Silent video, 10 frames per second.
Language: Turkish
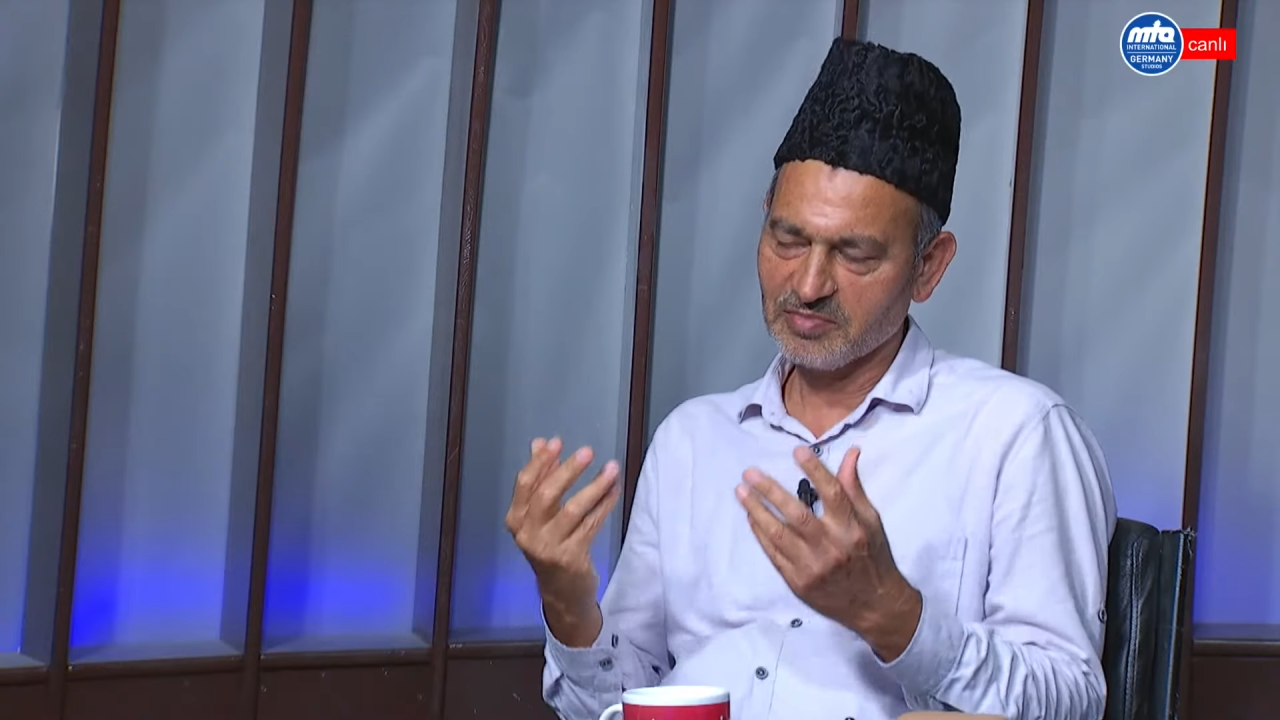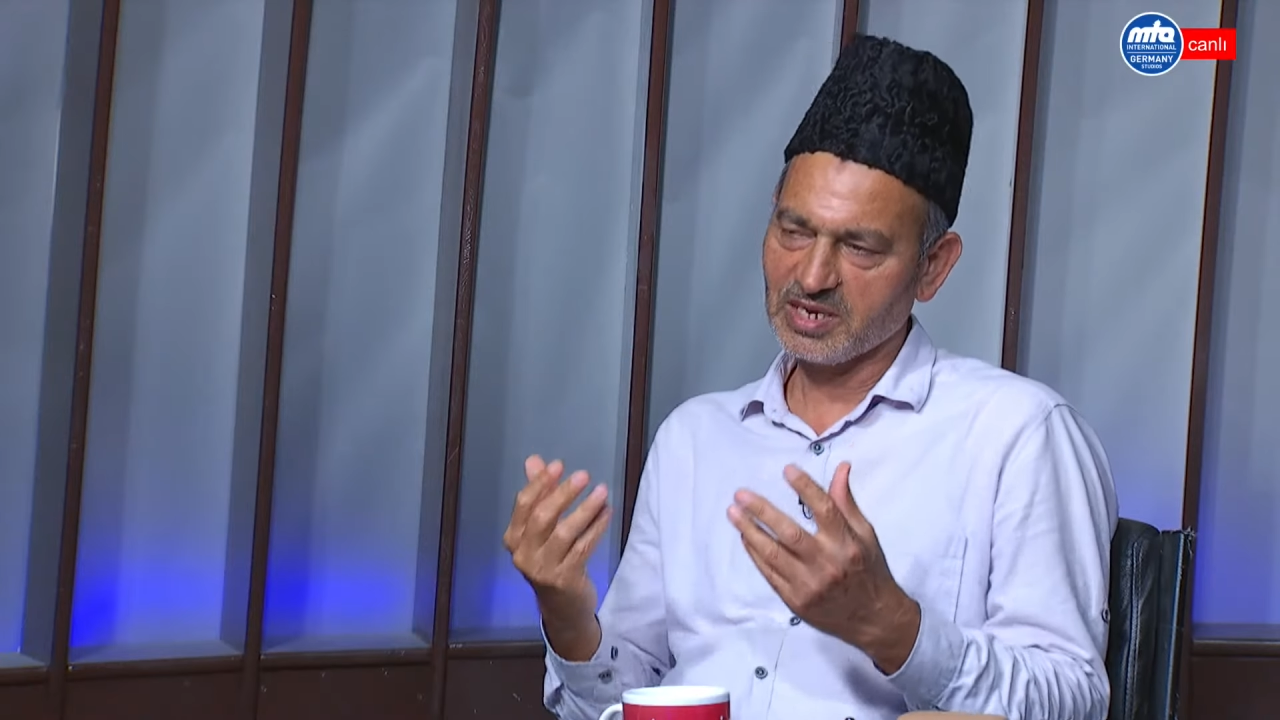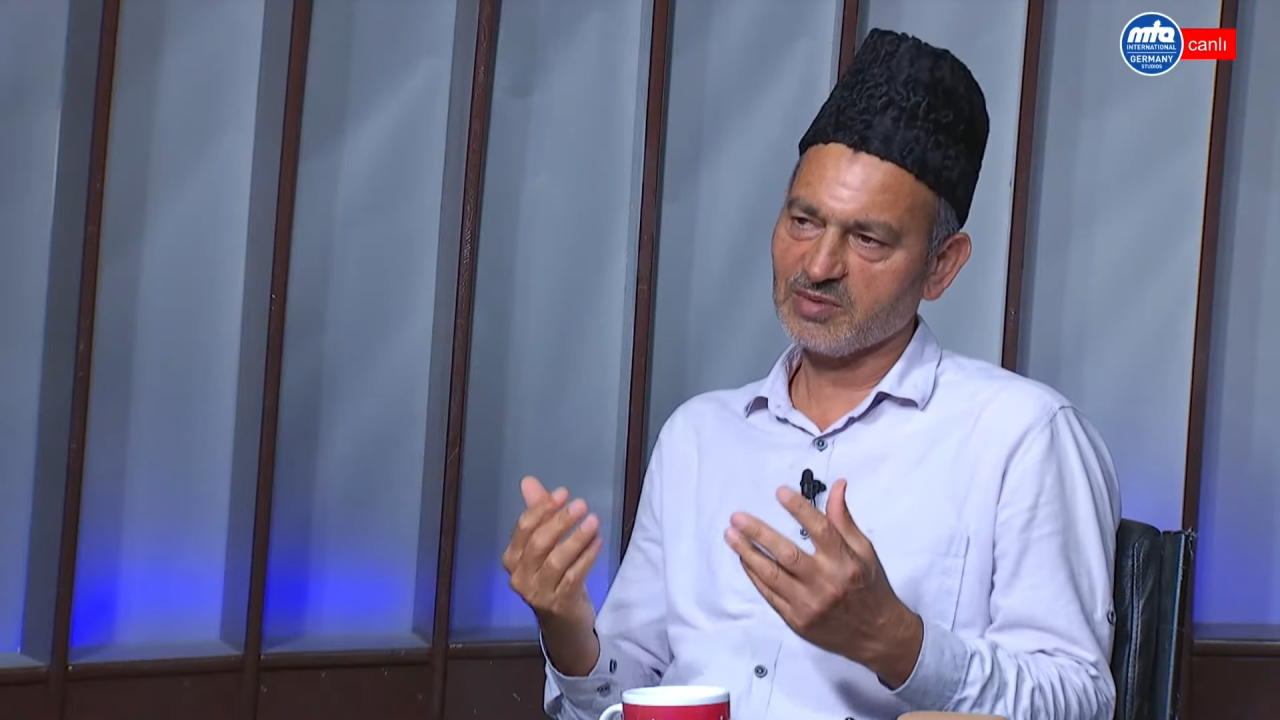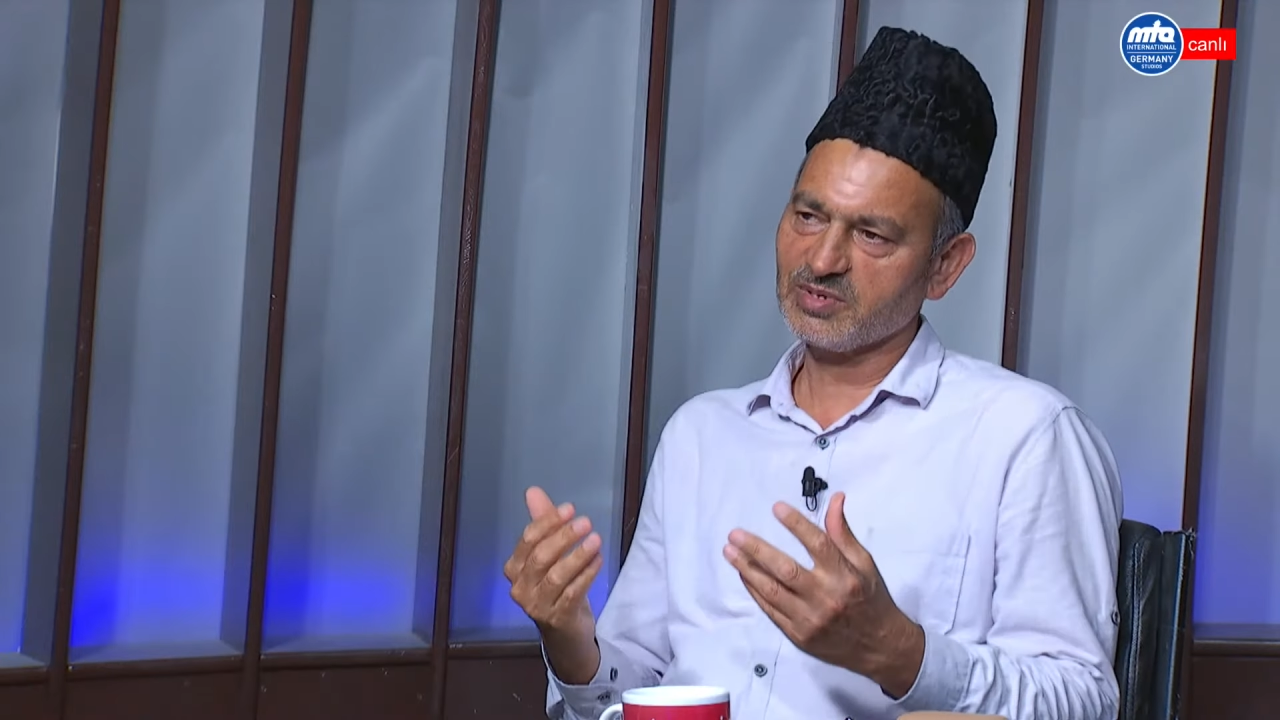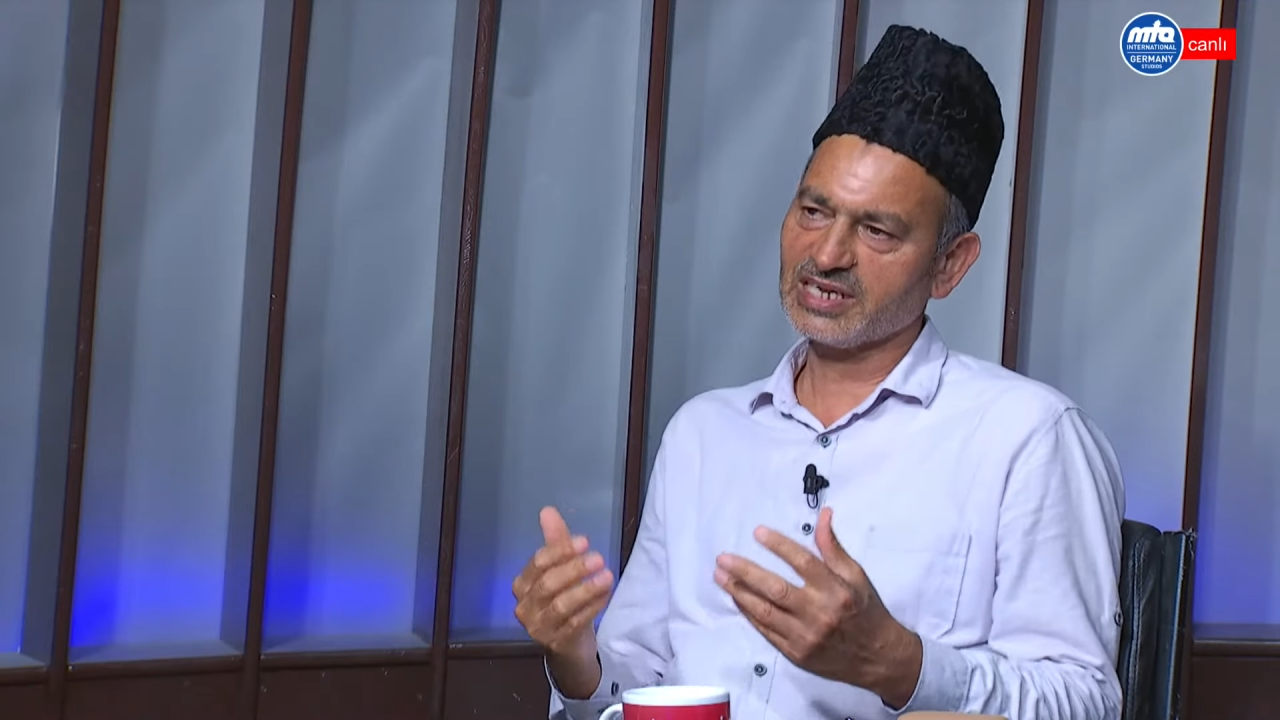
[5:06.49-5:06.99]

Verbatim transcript: Demek ki bir